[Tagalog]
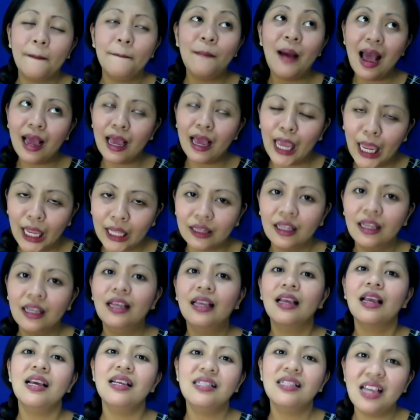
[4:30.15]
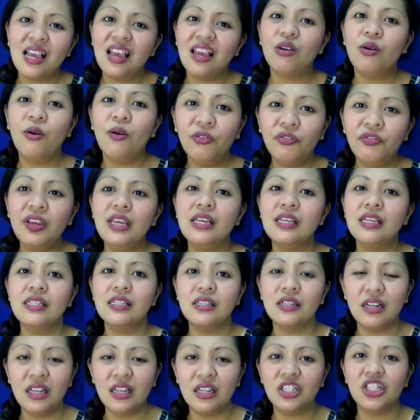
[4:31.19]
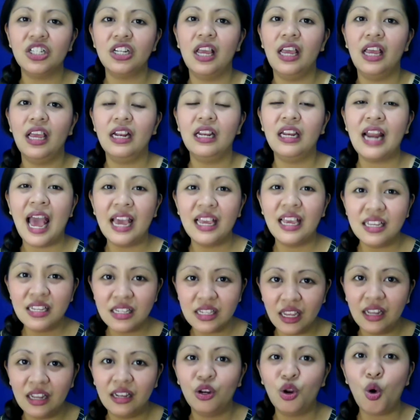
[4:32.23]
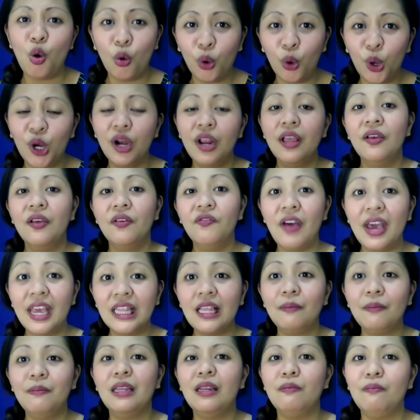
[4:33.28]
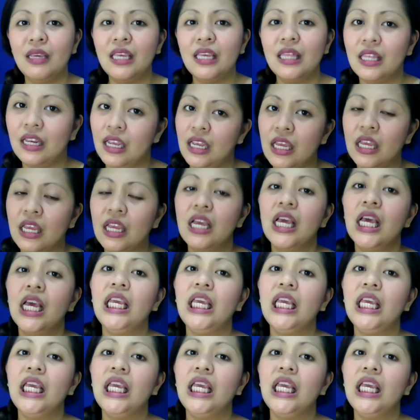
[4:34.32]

Bakit? Kasi coffee is rich in niacin or vitamin B3.